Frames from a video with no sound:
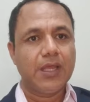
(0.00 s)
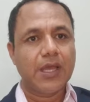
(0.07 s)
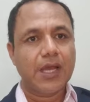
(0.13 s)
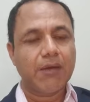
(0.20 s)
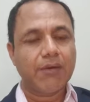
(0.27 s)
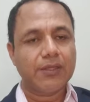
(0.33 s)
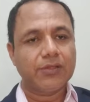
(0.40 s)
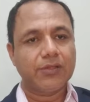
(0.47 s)

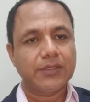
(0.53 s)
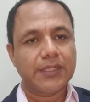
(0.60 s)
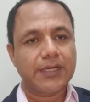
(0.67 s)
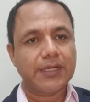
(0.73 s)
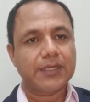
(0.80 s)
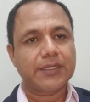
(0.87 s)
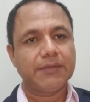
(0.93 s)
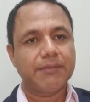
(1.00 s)
abandona el
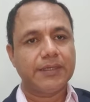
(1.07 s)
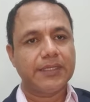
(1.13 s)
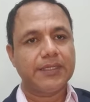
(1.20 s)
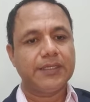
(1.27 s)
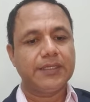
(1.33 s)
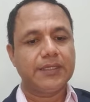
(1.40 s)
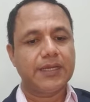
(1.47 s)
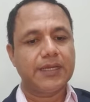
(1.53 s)
régimen
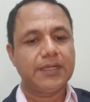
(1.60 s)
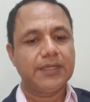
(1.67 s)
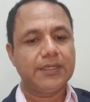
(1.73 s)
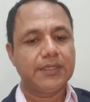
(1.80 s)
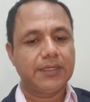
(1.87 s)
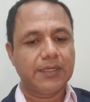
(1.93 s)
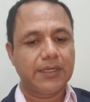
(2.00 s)
ejidal